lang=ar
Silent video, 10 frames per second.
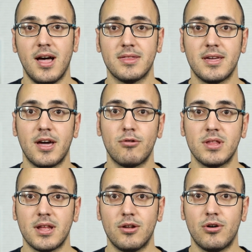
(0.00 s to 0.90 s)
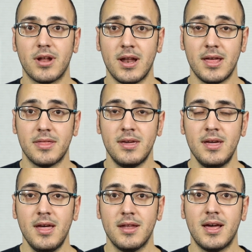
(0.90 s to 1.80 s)
التيار الوطني الحر الذي
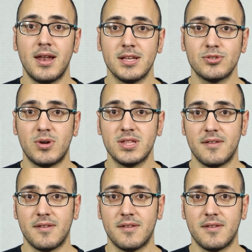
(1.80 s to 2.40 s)
نال أصوات